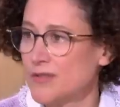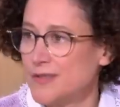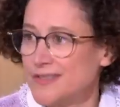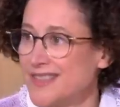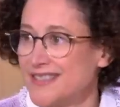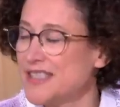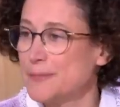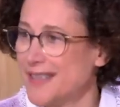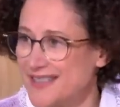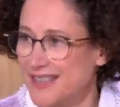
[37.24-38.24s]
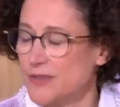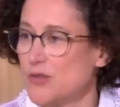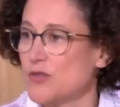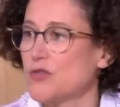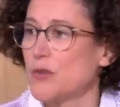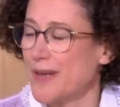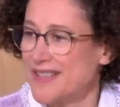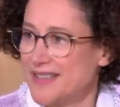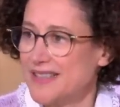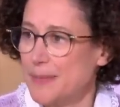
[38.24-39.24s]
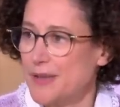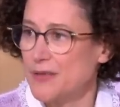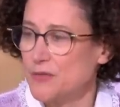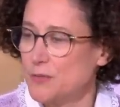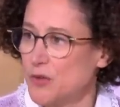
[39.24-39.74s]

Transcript: euh, c'est-à-dire s'il se passe quelque chose que personne n'a prévu.